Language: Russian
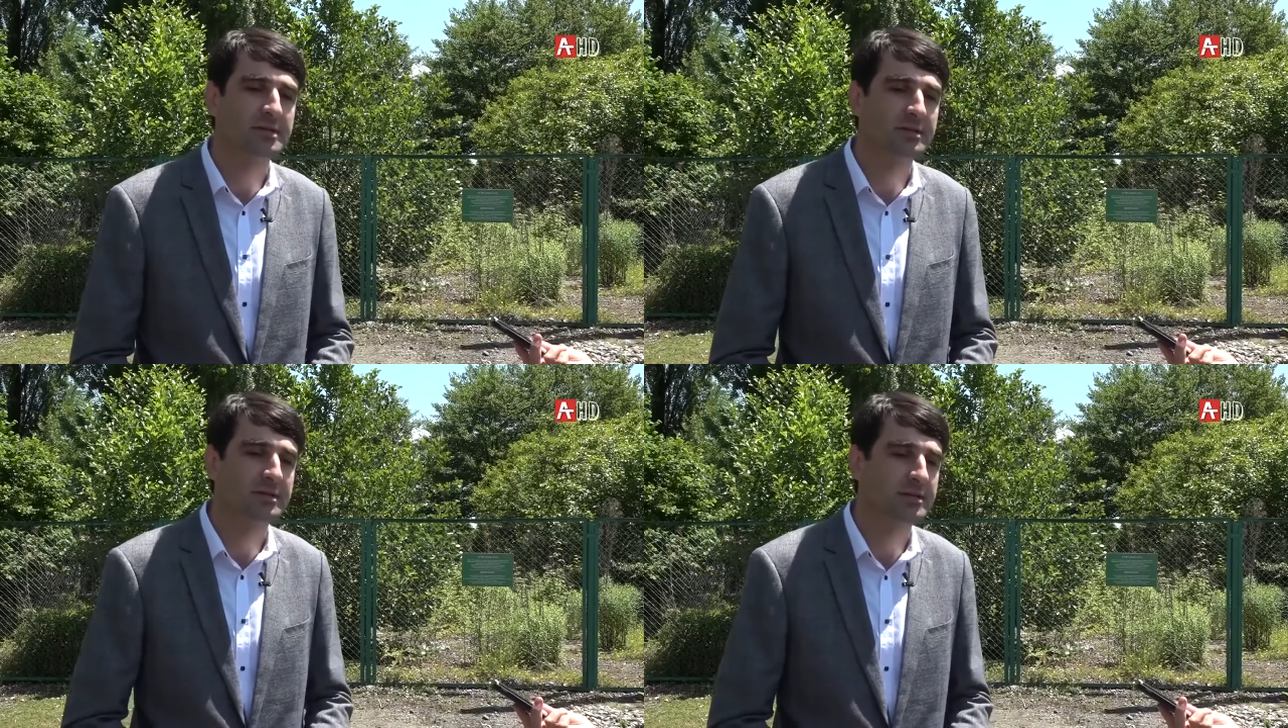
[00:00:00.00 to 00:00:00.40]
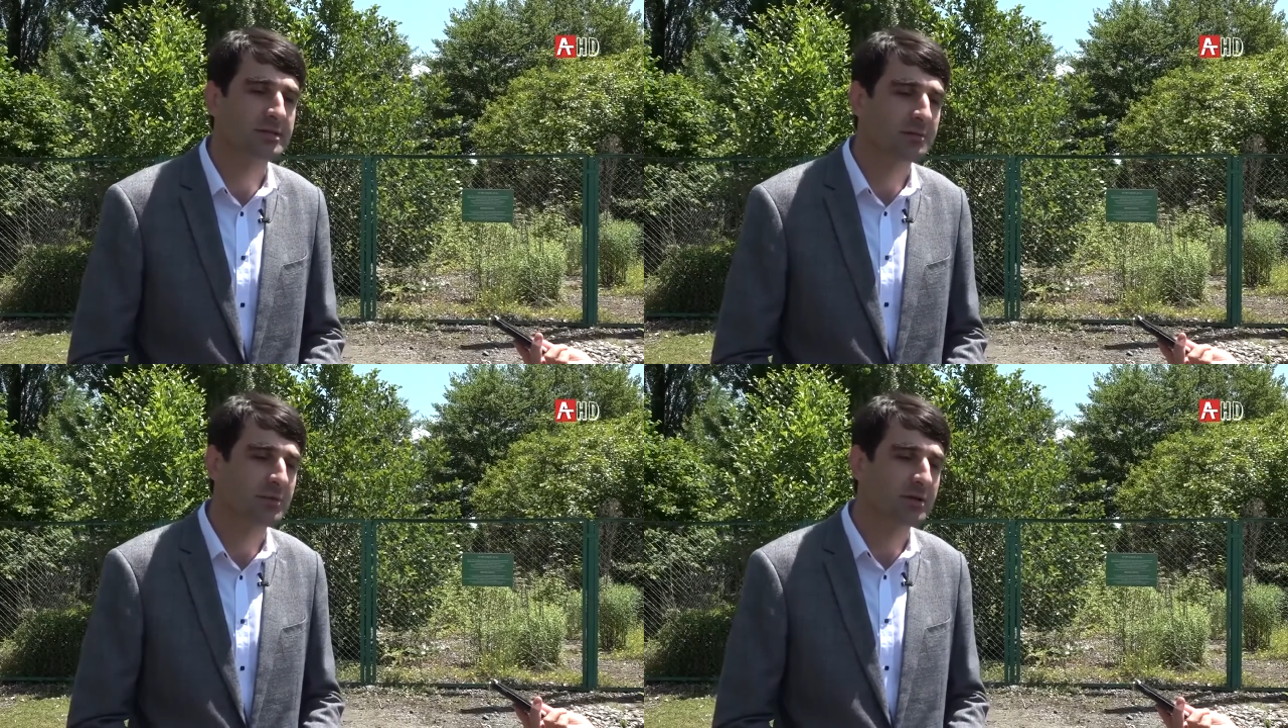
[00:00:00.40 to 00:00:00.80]

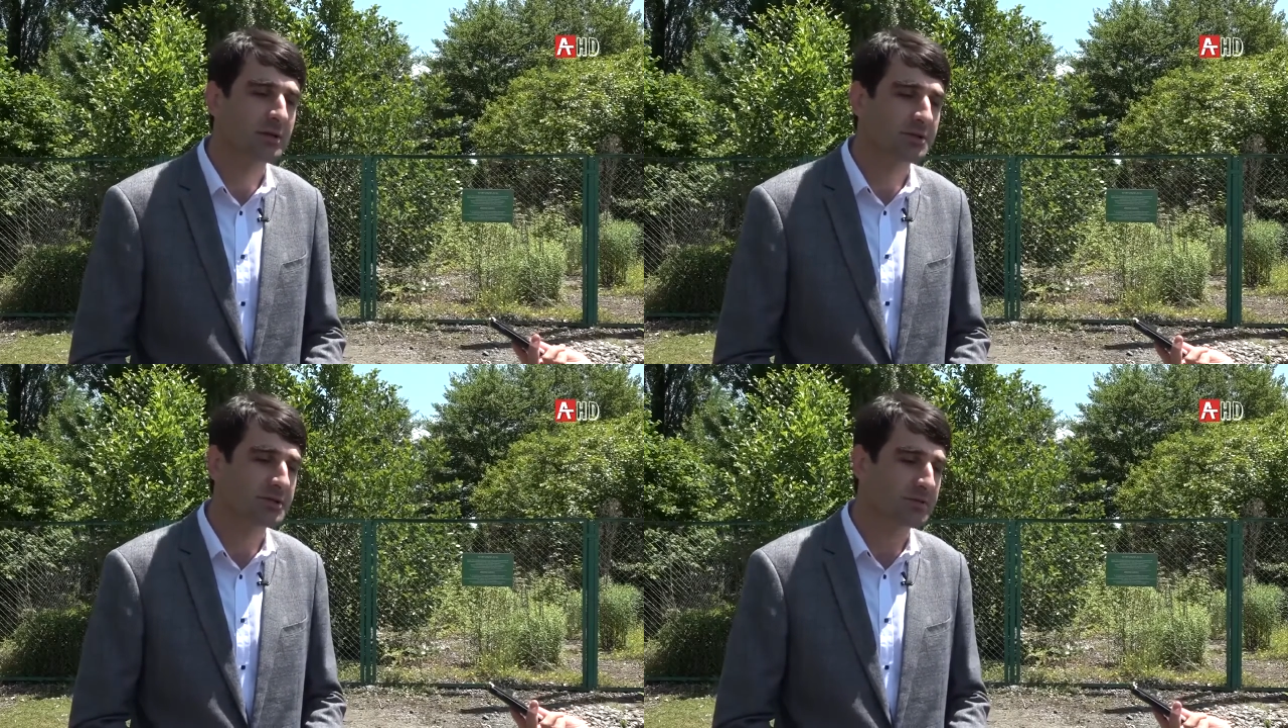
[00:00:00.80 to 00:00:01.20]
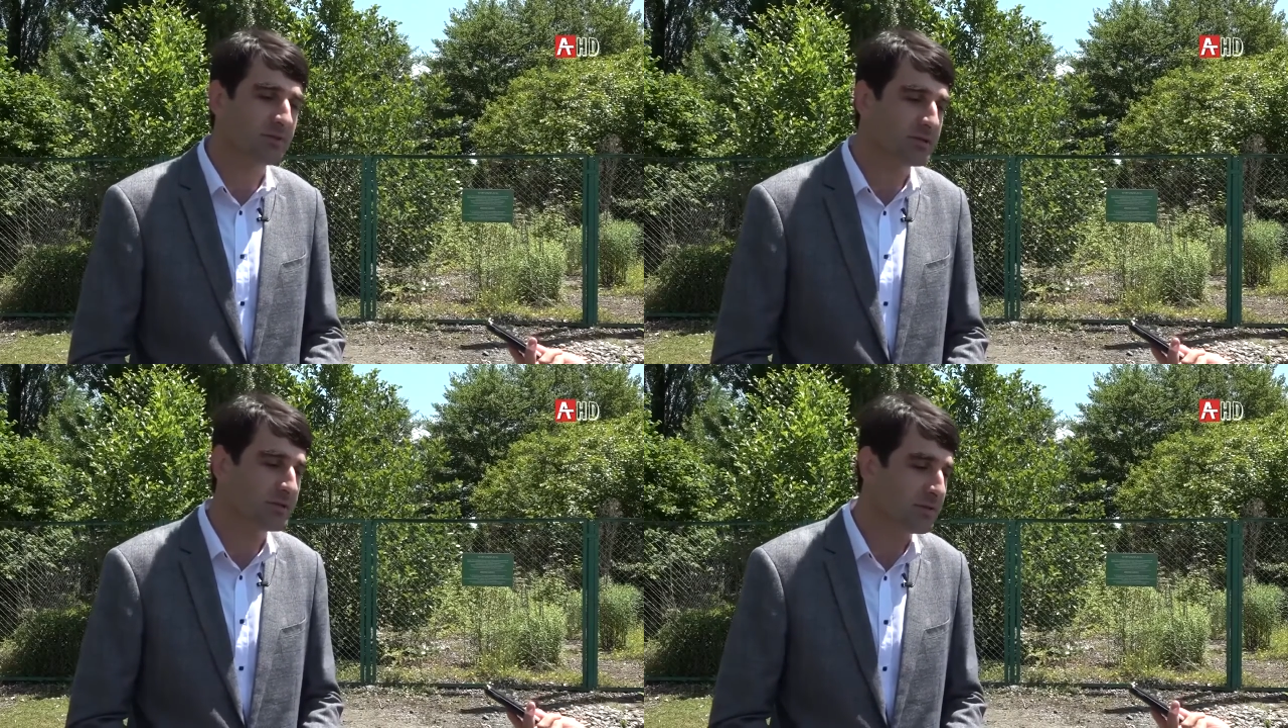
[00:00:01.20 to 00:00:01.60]
это опять-таки же
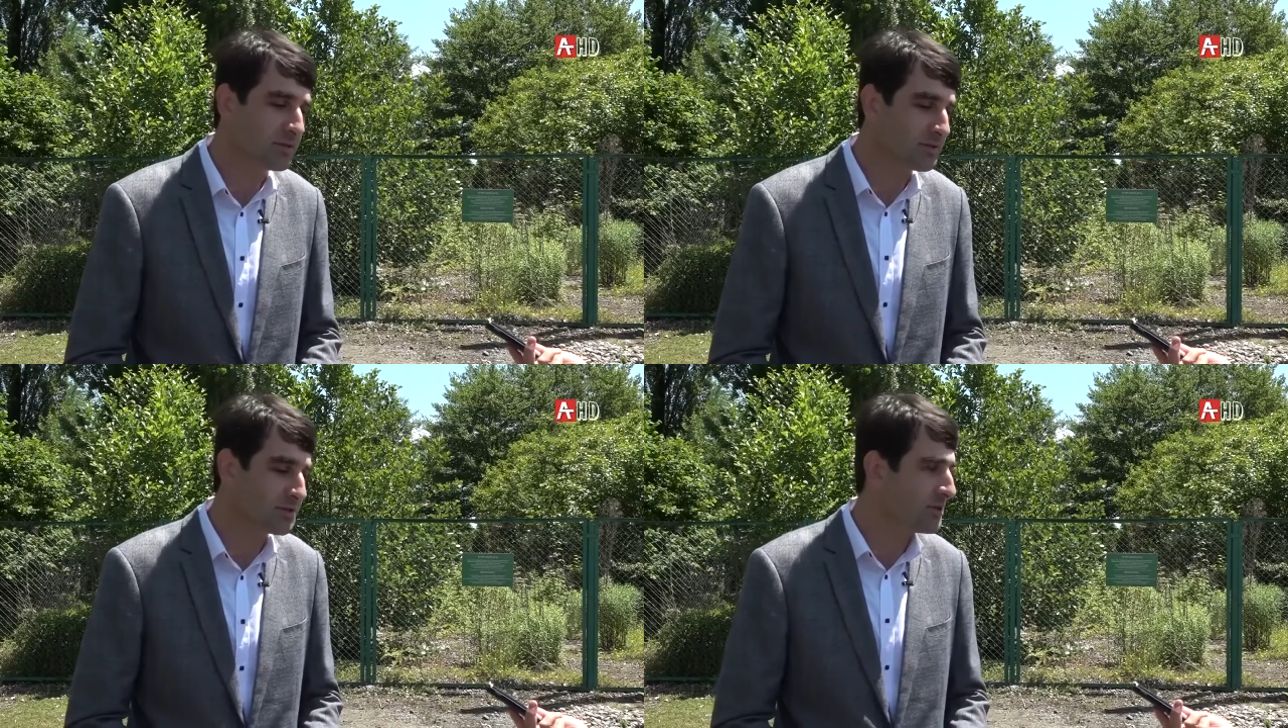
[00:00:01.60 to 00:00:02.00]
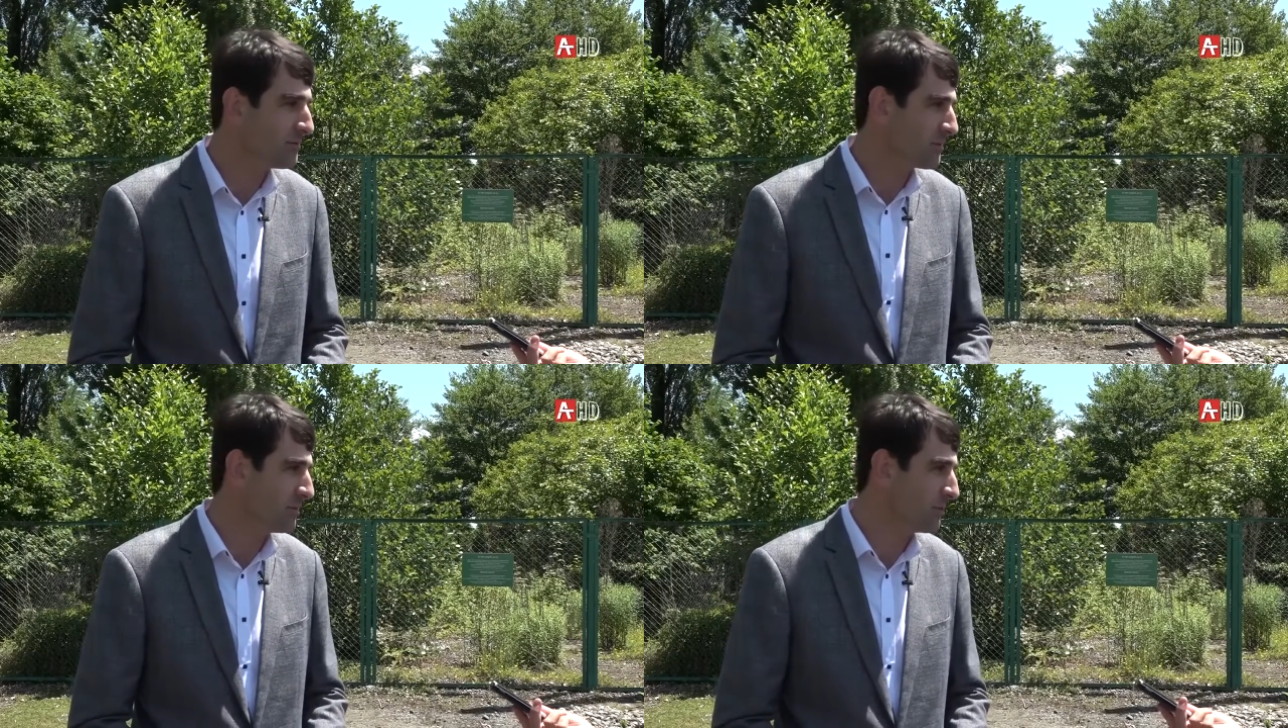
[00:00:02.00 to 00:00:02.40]
связано с
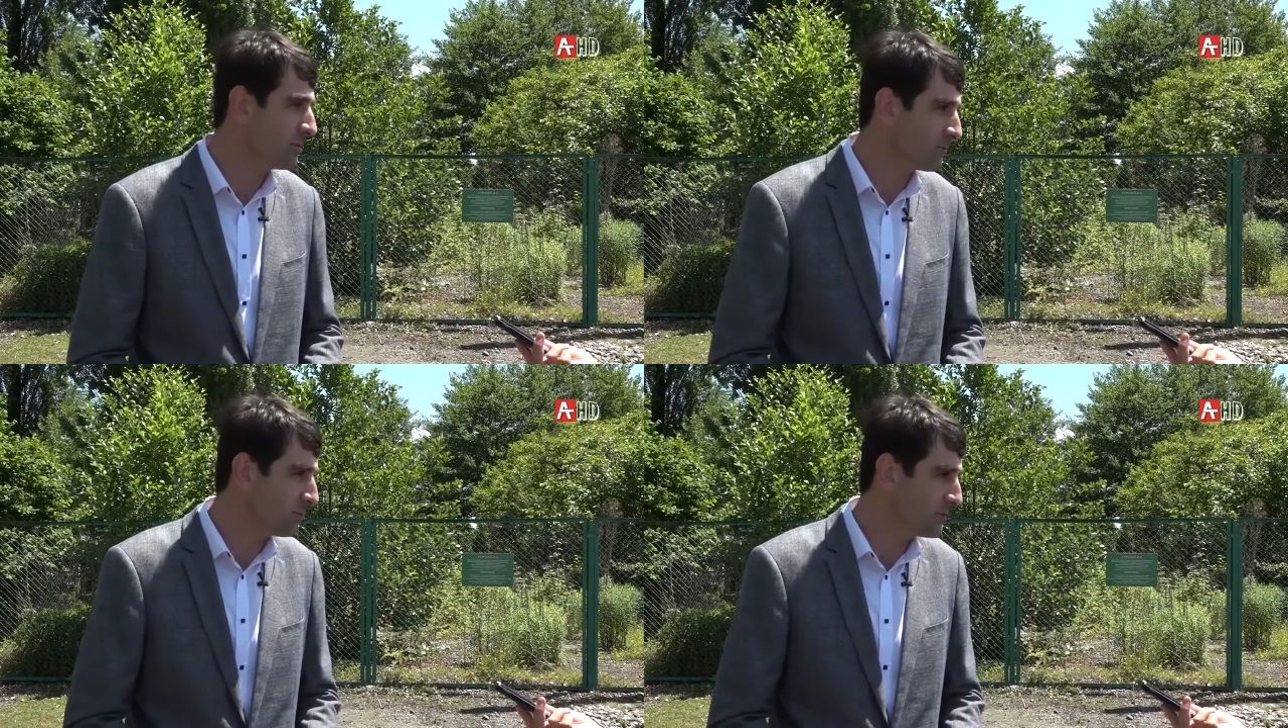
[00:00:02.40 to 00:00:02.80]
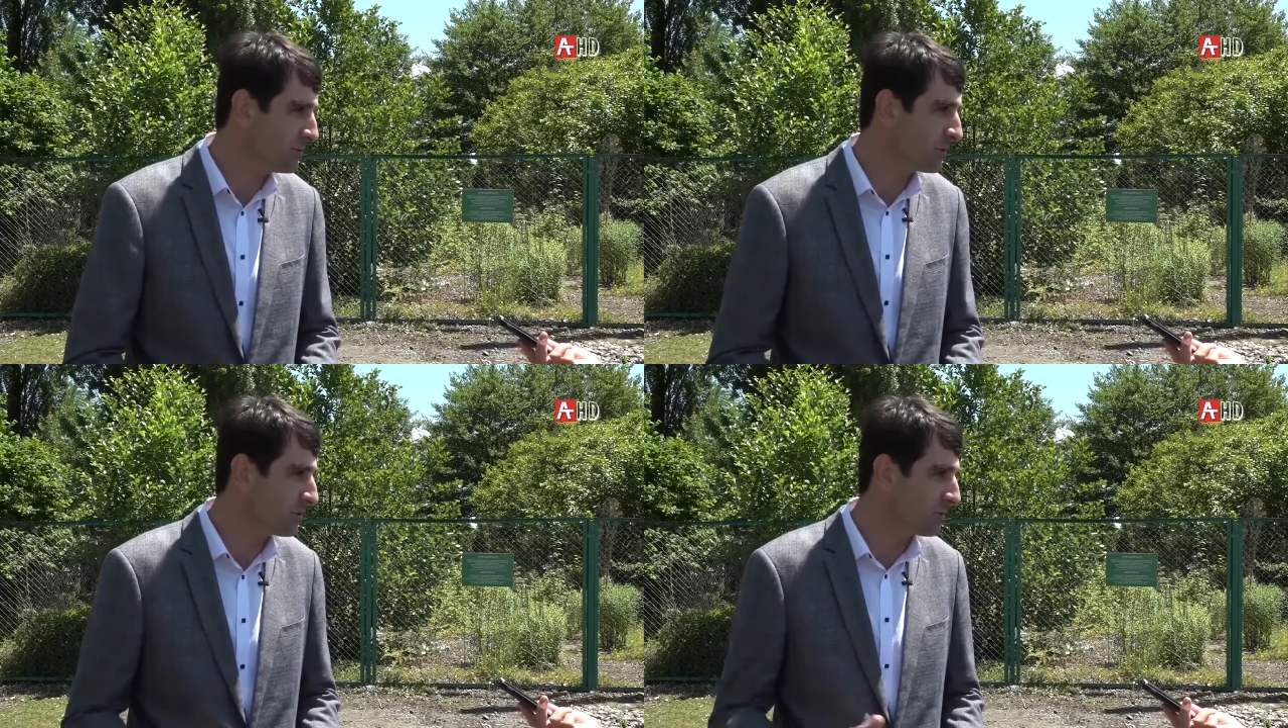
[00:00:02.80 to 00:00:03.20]
женевскими
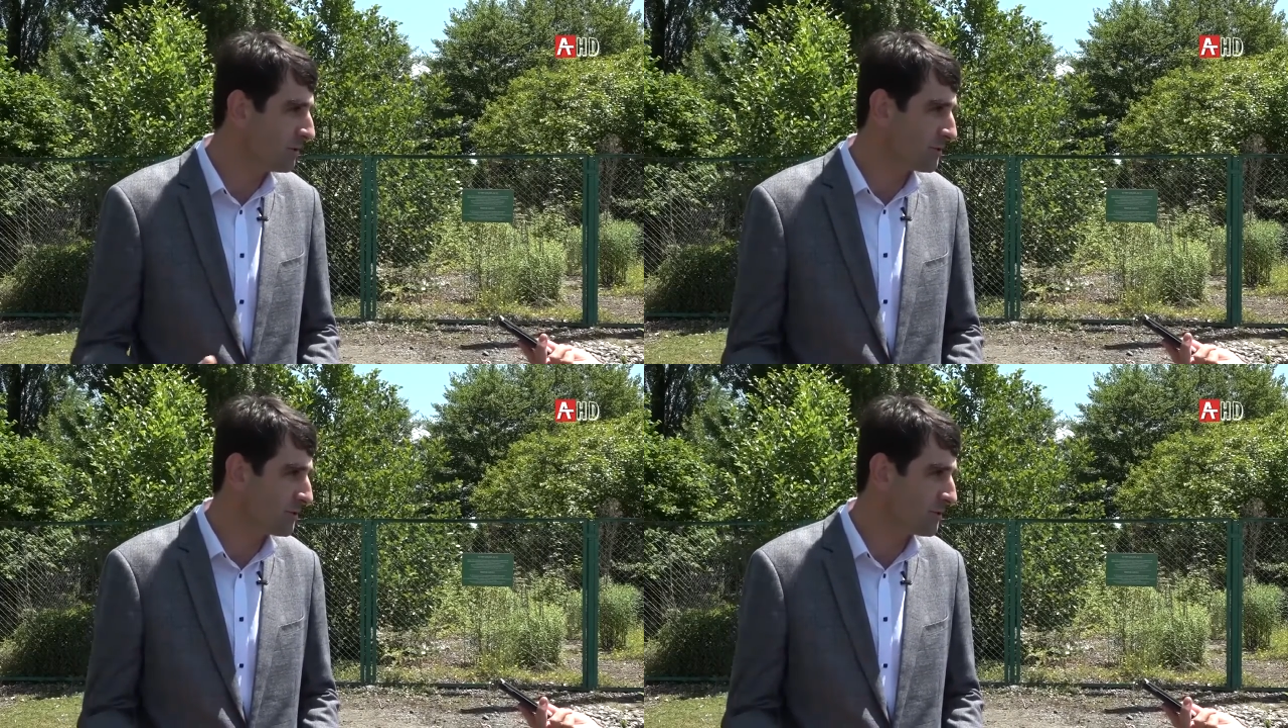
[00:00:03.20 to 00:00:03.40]
дискуссиями, которые